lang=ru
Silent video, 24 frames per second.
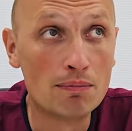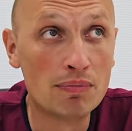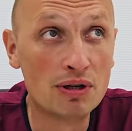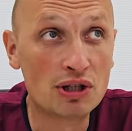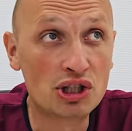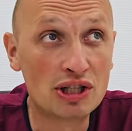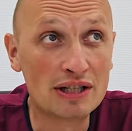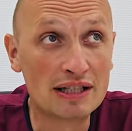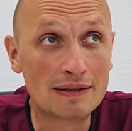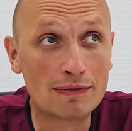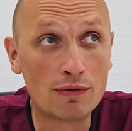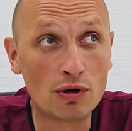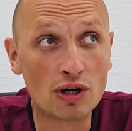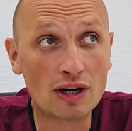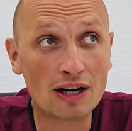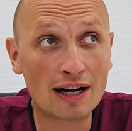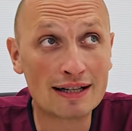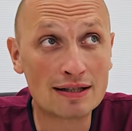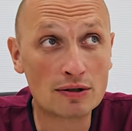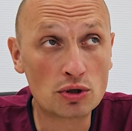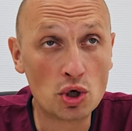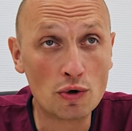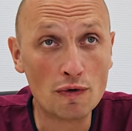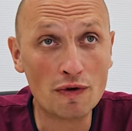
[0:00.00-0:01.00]
Большинство
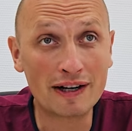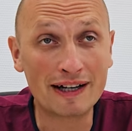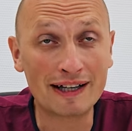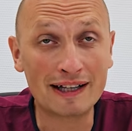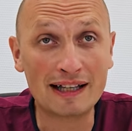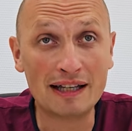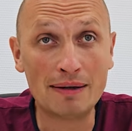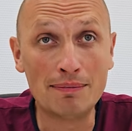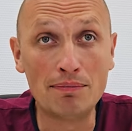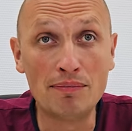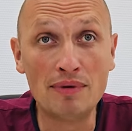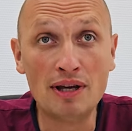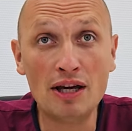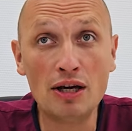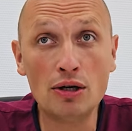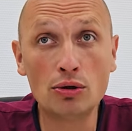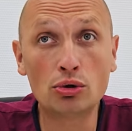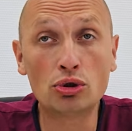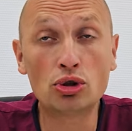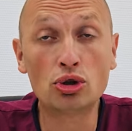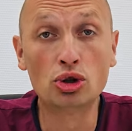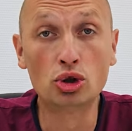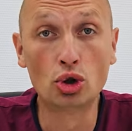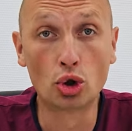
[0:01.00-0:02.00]
кроссовок
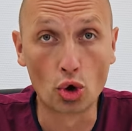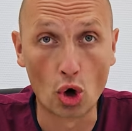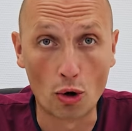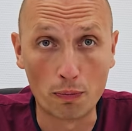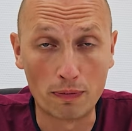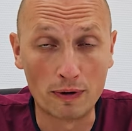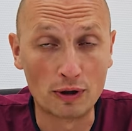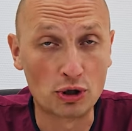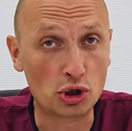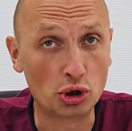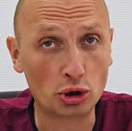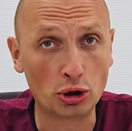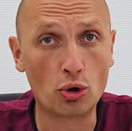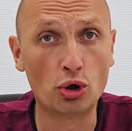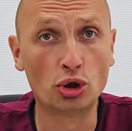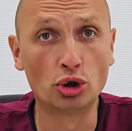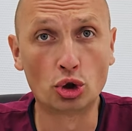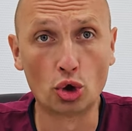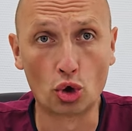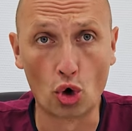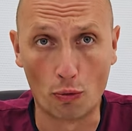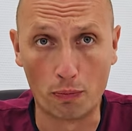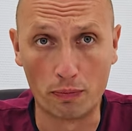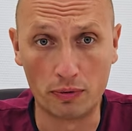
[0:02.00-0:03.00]
имеют дроп. Что такое
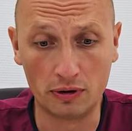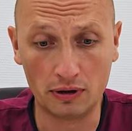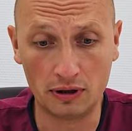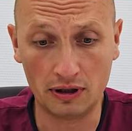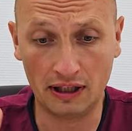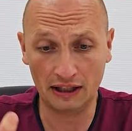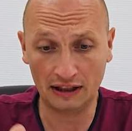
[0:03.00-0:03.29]
дроп?